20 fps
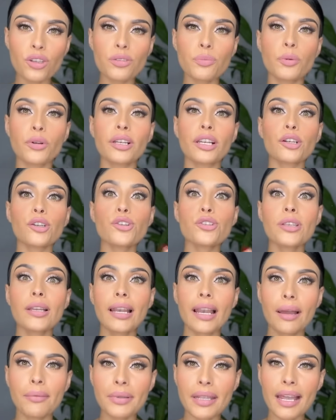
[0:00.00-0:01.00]
ponernos el
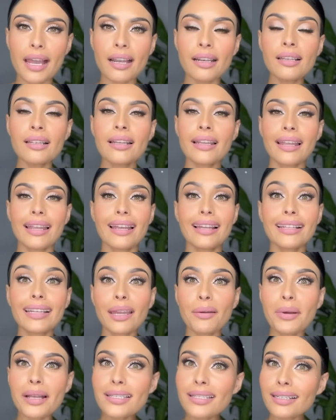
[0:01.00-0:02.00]
labial, el que
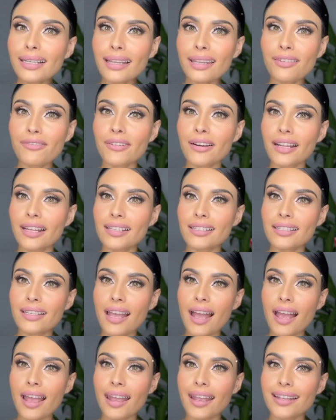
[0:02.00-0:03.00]
va a hacer la
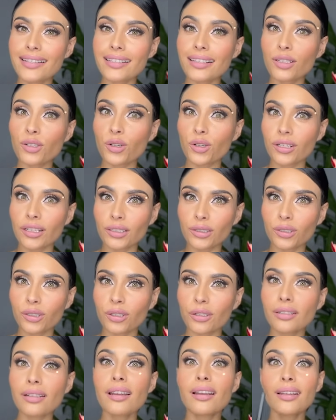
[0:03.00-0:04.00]
diferencia es el
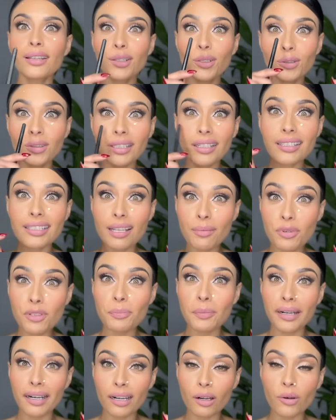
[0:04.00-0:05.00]
corrector que utilizamos
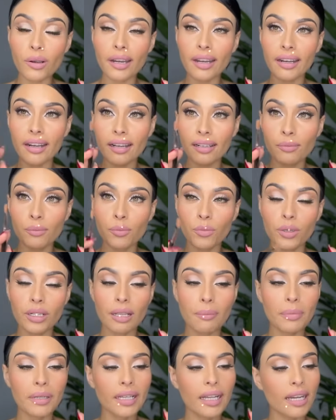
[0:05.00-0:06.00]
para la ojera. Voy a
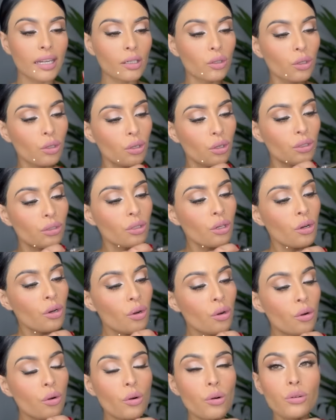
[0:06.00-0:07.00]
aplicarlo con
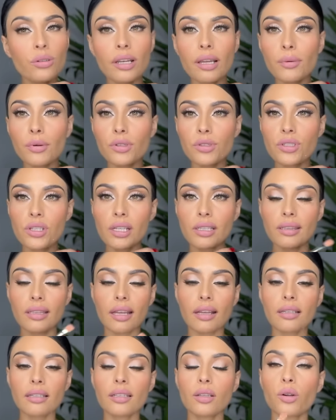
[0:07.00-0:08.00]
una
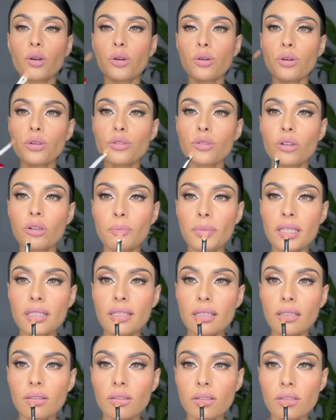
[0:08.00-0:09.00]
brochita y con unos
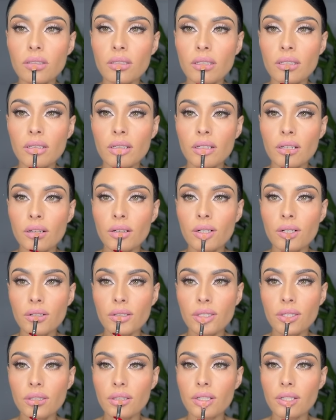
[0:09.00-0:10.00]
golpecitos
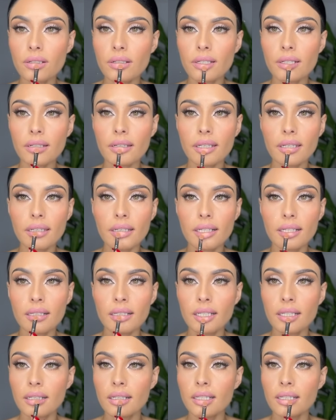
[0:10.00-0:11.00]
justo en
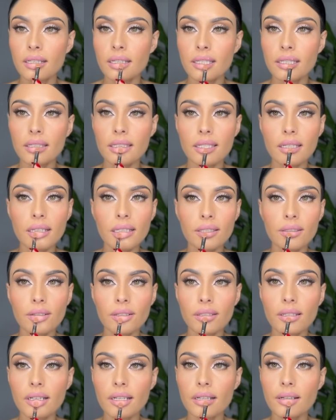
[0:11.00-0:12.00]
el centro
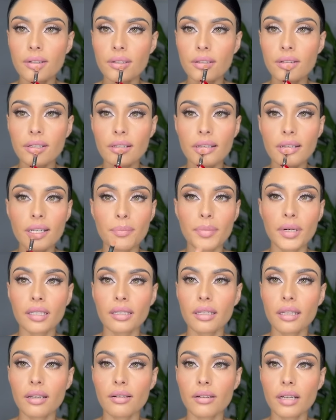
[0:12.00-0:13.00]
del labio, en la
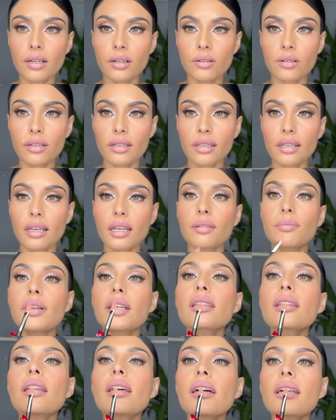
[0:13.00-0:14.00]
parte de abajo y en la
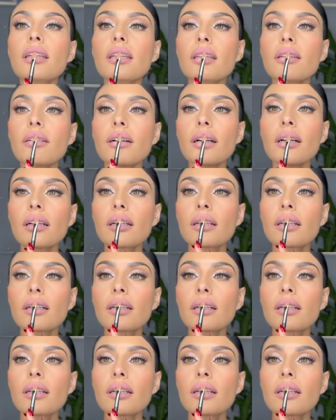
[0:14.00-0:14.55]
parte de arriba